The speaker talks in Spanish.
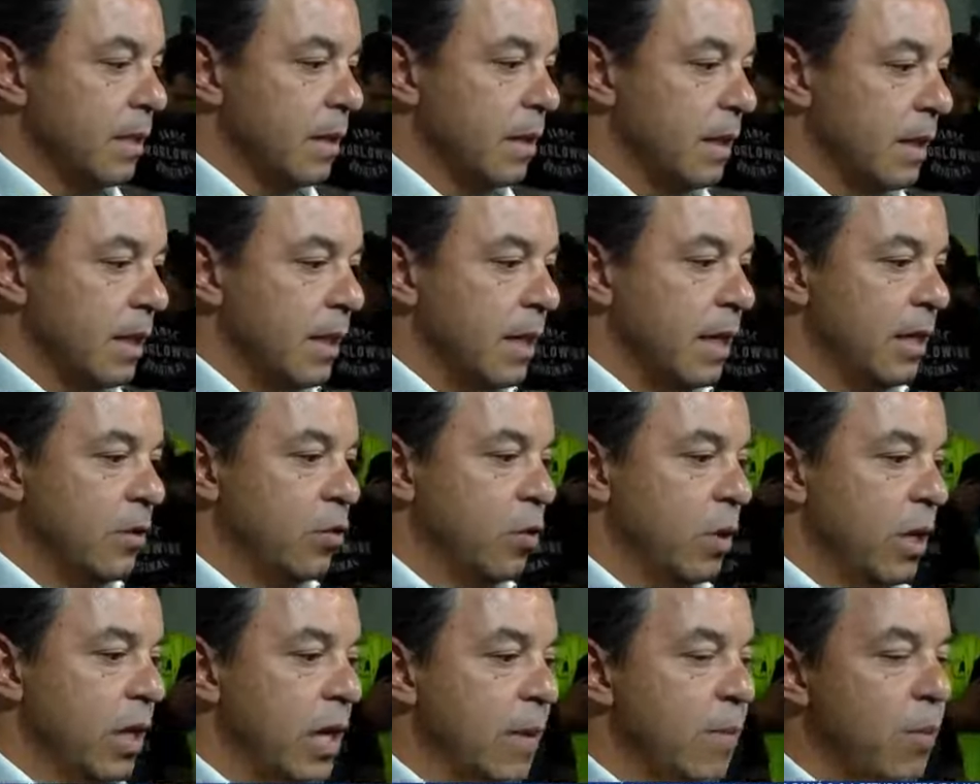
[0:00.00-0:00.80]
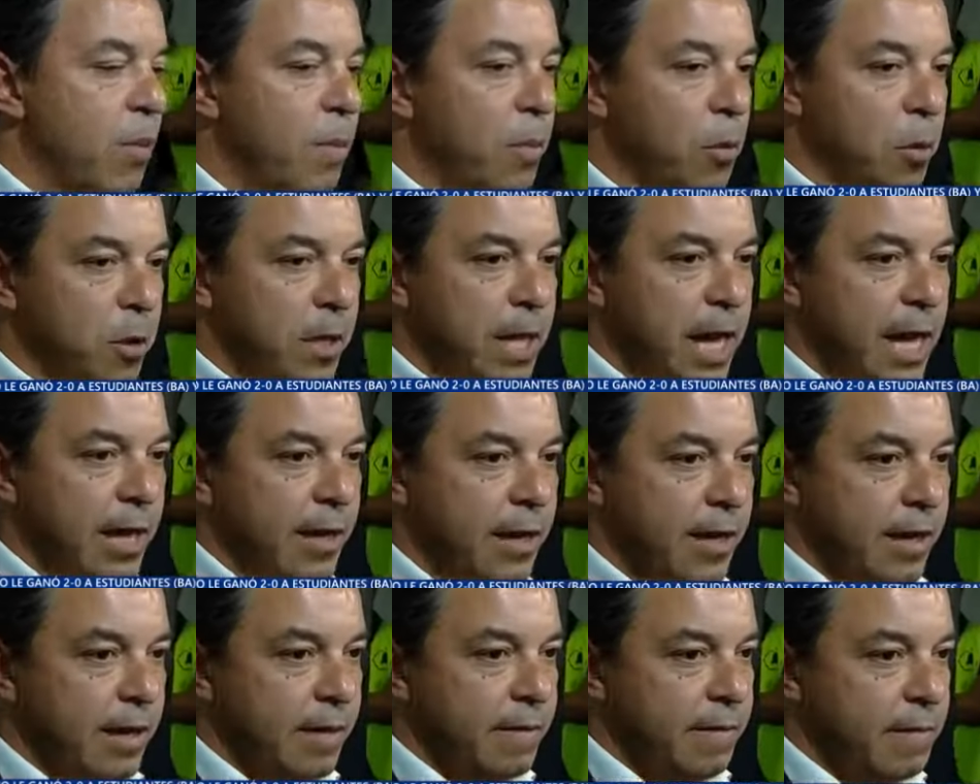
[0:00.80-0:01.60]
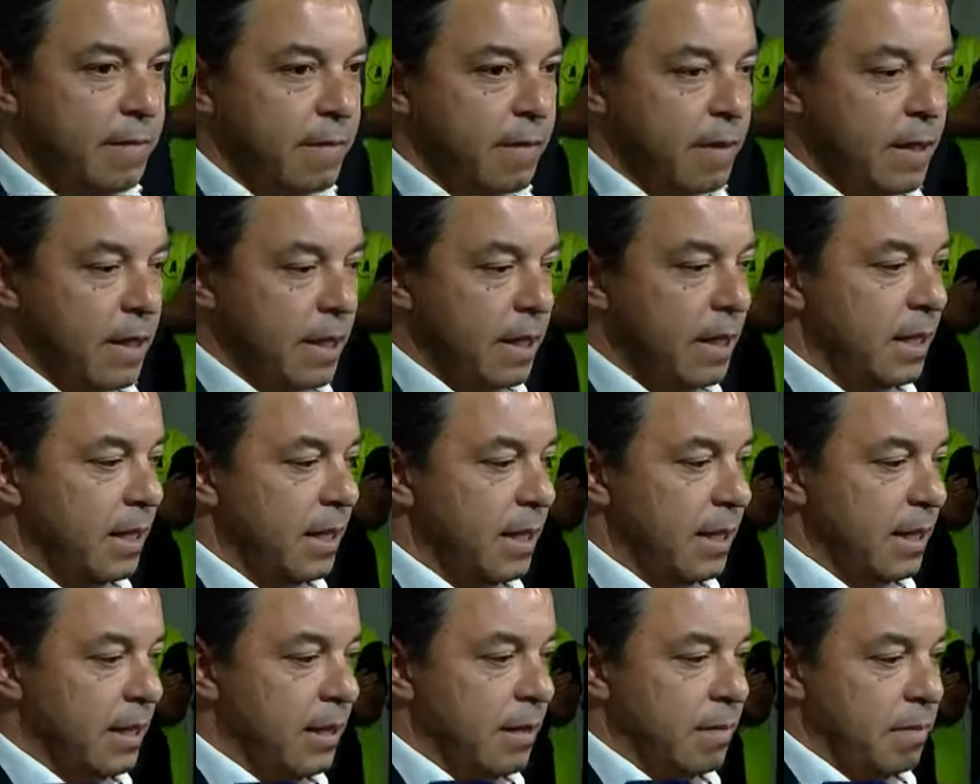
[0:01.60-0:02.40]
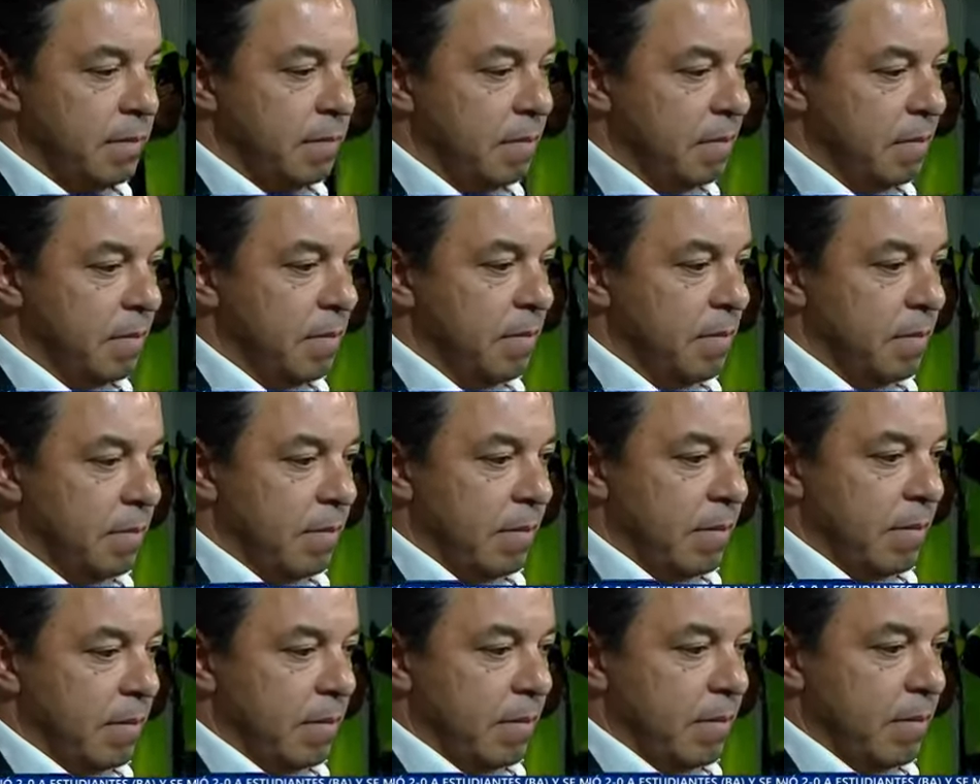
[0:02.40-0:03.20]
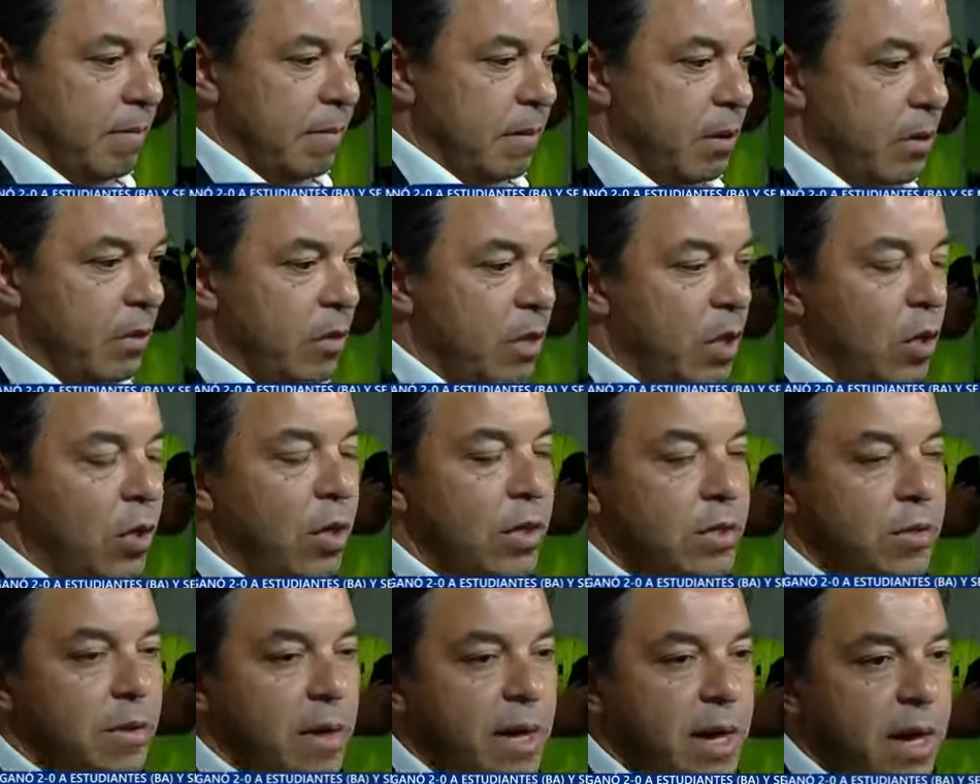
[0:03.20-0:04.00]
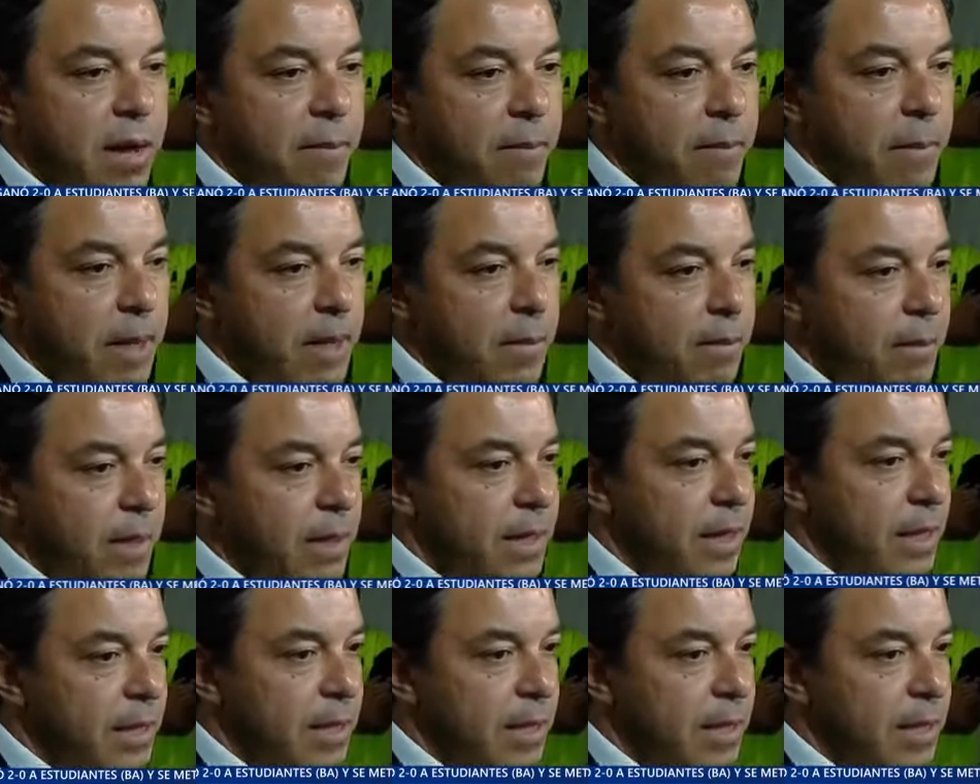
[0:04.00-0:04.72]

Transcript: Sí, es un equipo importante. Eh, yo creo que se van a, más,